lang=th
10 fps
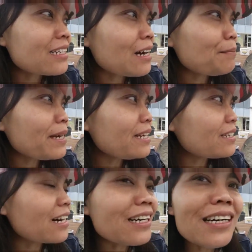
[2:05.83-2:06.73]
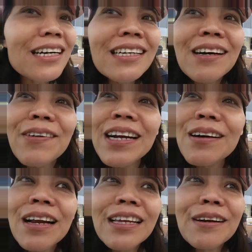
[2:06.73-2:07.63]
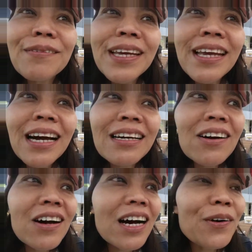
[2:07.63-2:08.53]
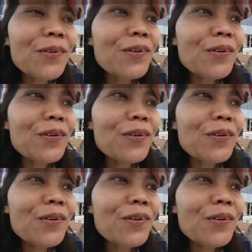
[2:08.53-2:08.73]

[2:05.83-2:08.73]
ถ้าไม่เหลือเออ แต่ว่าถ้ายังมีอ่ะก็เอา